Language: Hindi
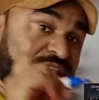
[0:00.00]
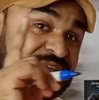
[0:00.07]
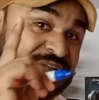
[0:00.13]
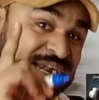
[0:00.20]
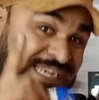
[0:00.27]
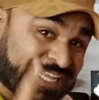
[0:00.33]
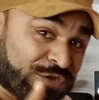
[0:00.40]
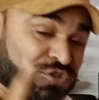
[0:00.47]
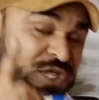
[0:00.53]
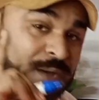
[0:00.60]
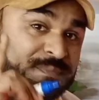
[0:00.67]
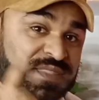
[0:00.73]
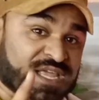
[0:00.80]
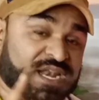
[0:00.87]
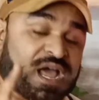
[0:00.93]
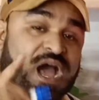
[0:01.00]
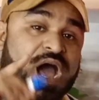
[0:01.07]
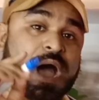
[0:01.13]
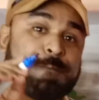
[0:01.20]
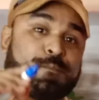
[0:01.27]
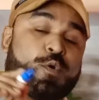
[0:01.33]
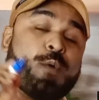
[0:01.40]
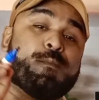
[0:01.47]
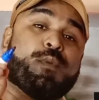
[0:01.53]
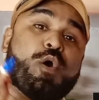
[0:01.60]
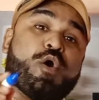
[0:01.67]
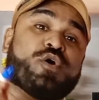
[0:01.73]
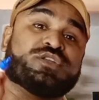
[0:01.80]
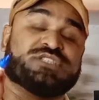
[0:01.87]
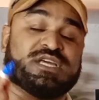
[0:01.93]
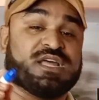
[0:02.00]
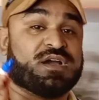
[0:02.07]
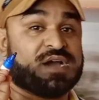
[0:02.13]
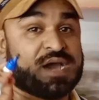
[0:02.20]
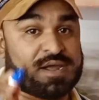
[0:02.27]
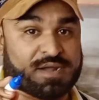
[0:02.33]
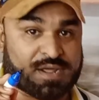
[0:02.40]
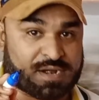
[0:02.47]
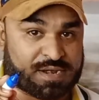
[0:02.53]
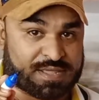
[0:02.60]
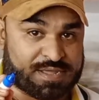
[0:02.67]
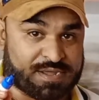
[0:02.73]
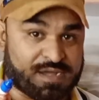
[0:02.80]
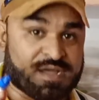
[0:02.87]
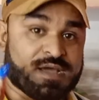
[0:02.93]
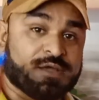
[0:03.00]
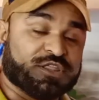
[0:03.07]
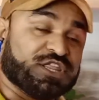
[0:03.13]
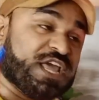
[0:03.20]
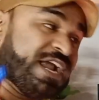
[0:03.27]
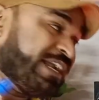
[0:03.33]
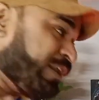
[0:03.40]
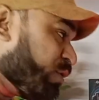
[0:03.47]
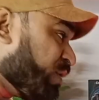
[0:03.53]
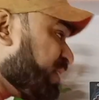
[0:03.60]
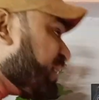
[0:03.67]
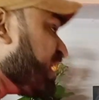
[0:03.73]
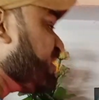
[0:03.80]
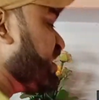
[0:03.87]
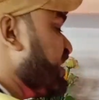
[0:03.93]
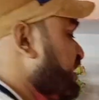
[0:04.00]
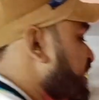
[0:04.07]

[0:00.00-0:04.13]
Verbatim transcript: तो नेगेटिव थंबनेल आपको बहुत ज्यादा कारगर रहेगा नेगेटिव इन द